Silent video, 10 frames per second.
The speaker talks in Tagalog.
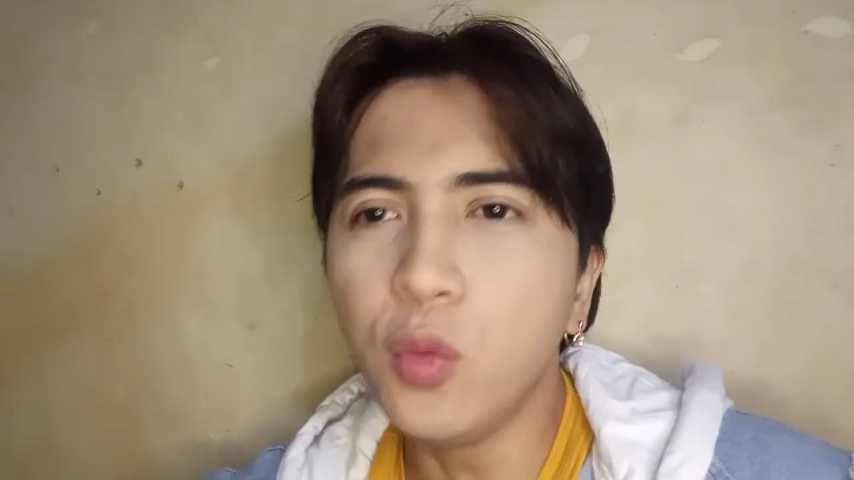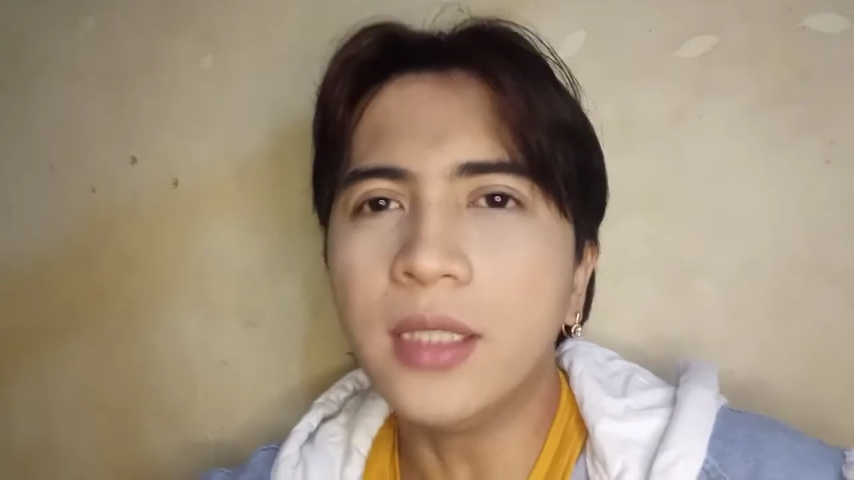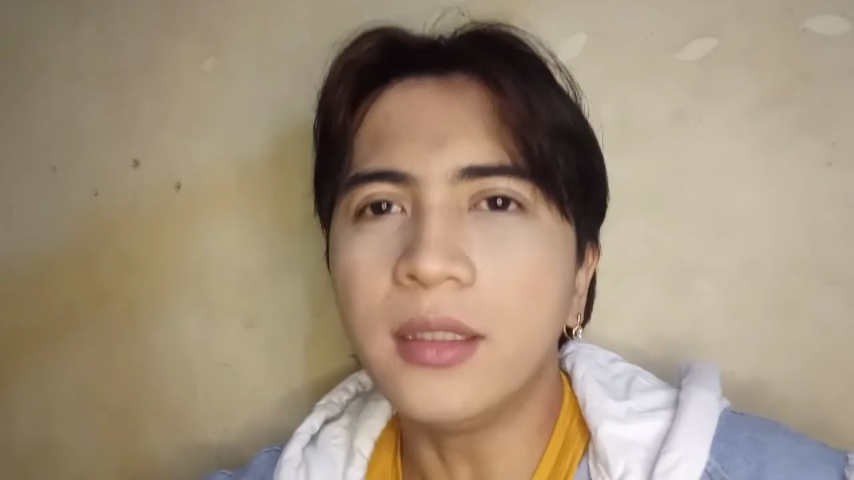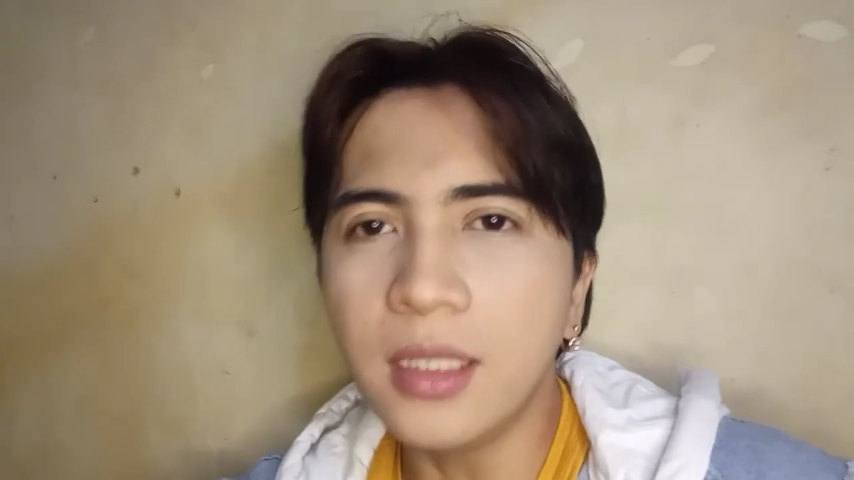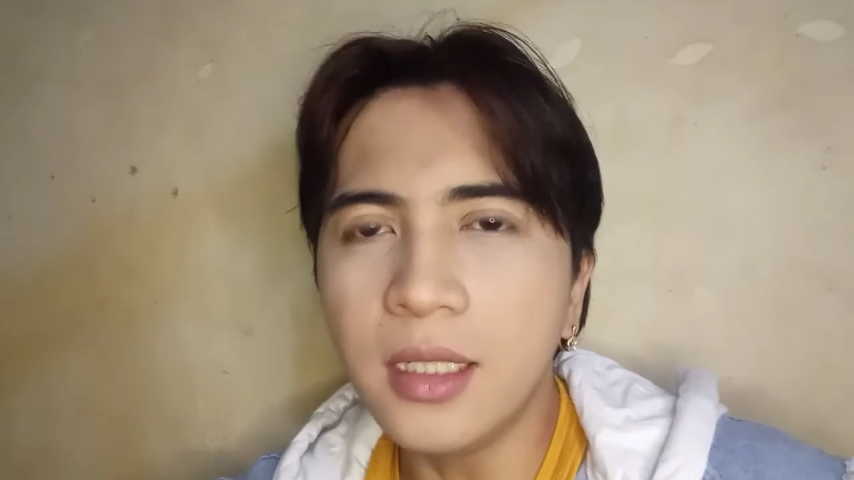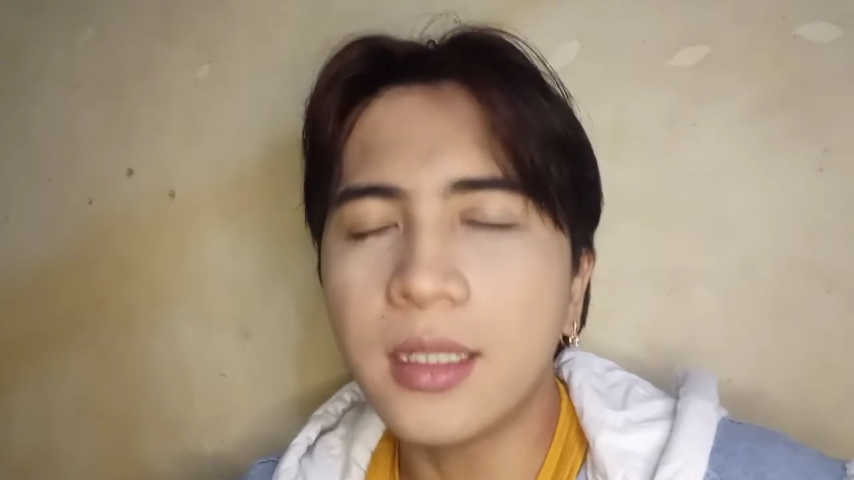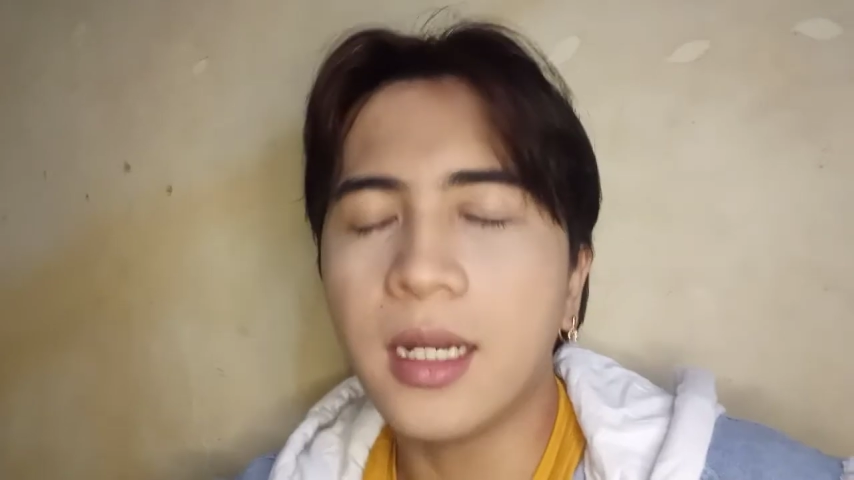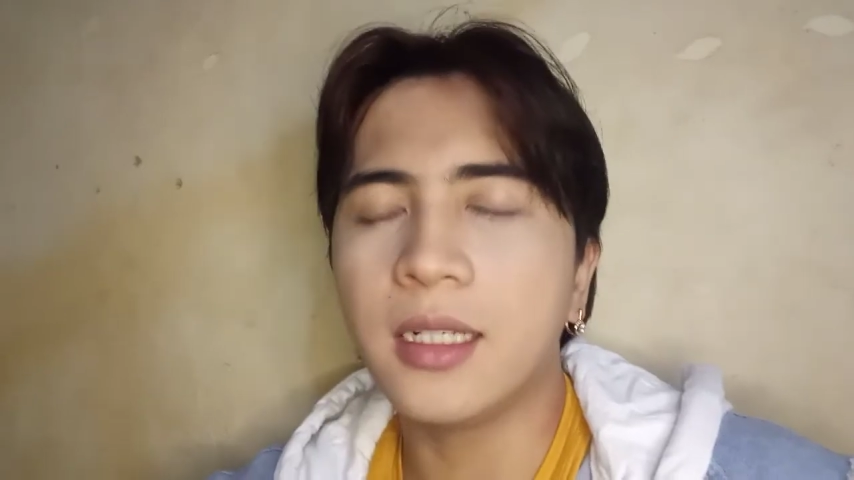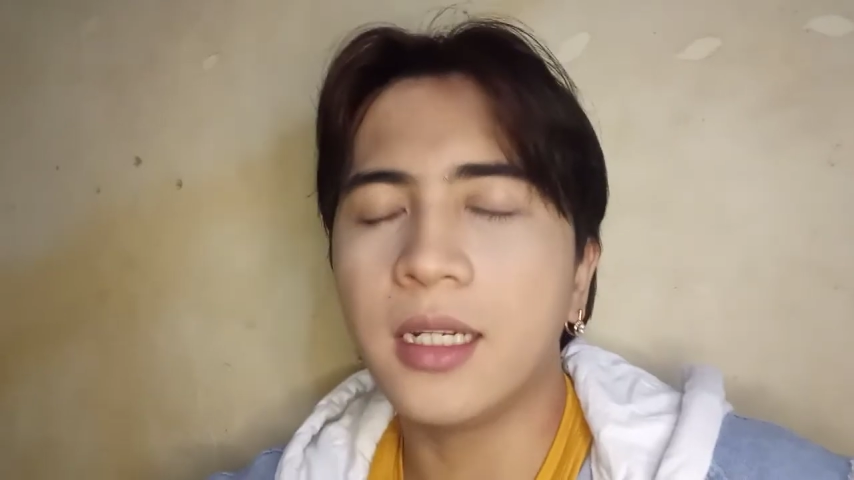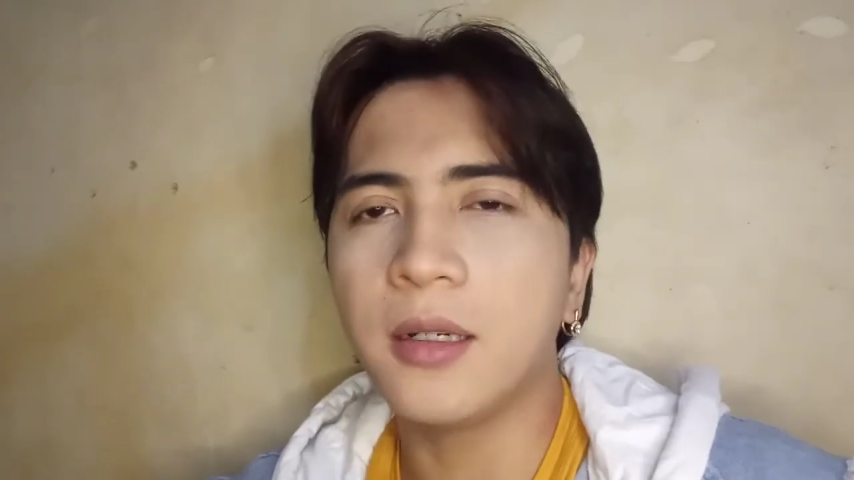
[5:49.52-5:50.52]
One
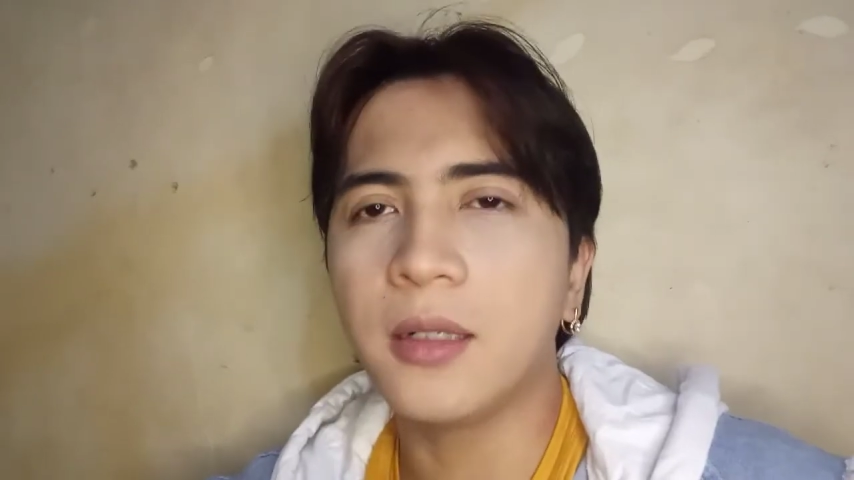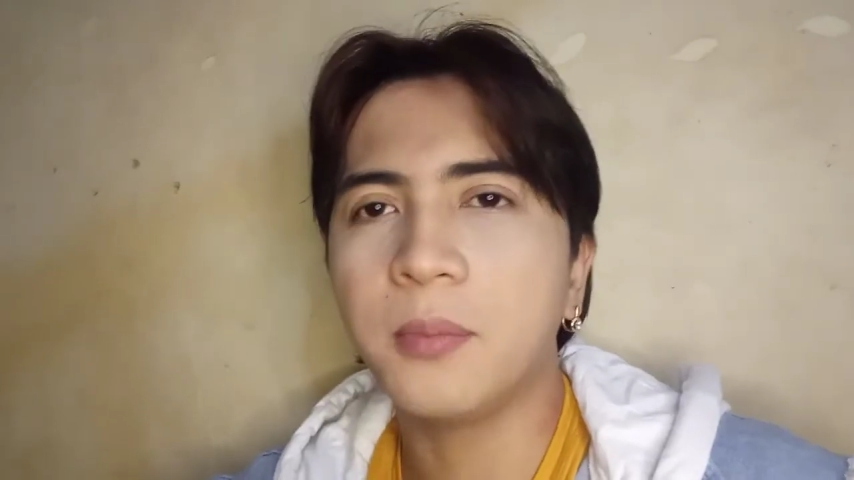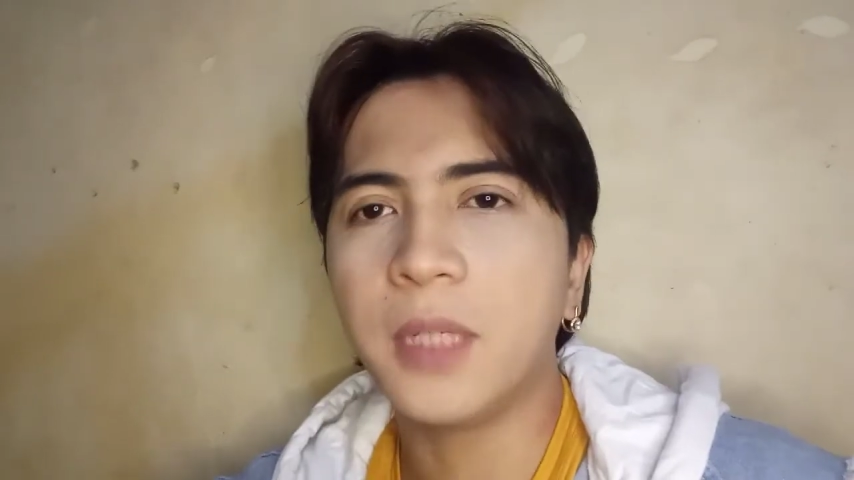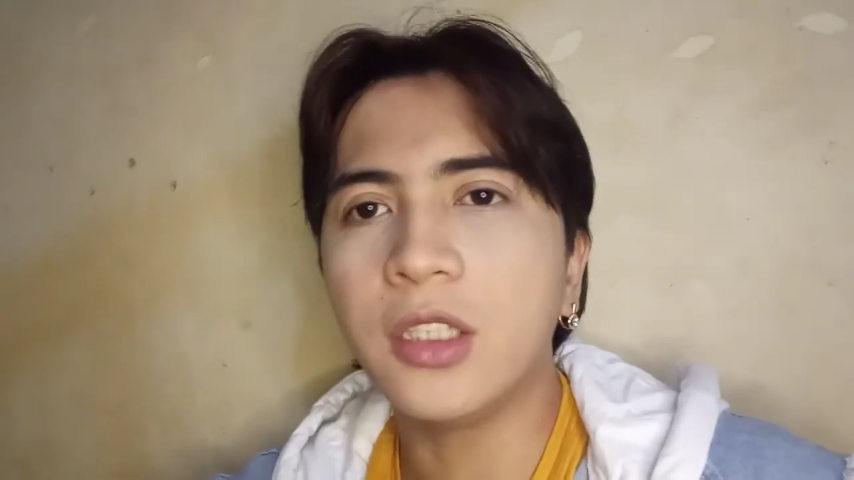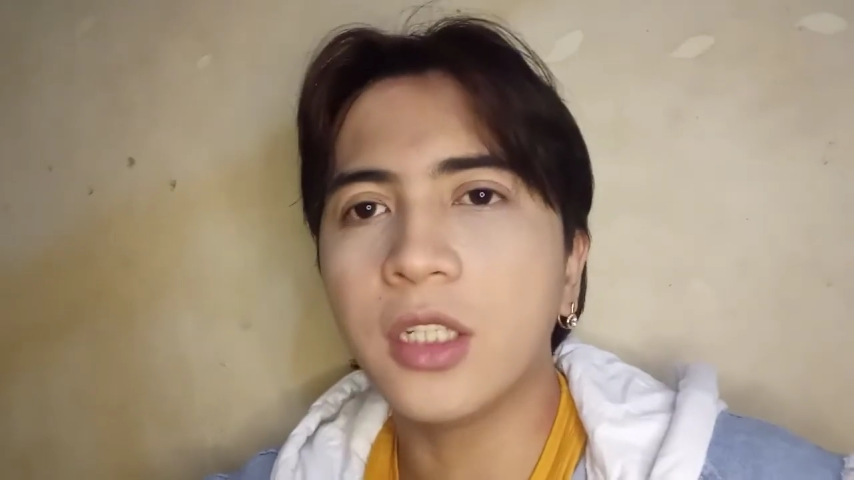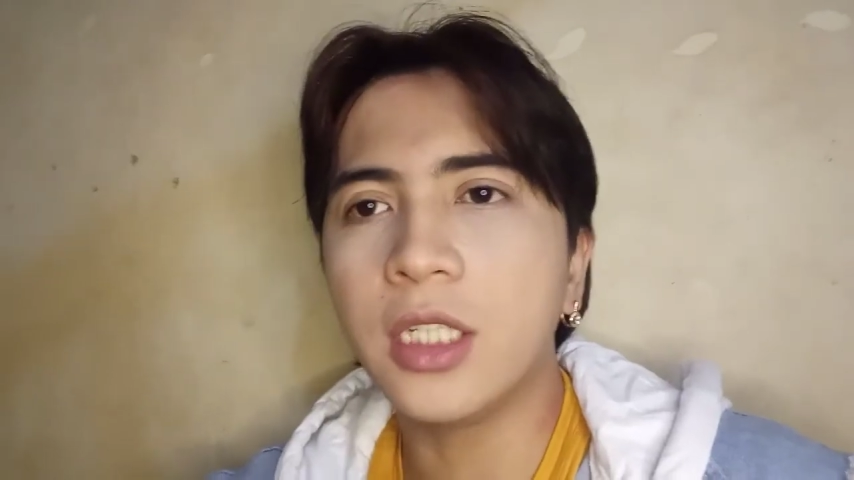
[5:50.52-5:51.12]
talaga na main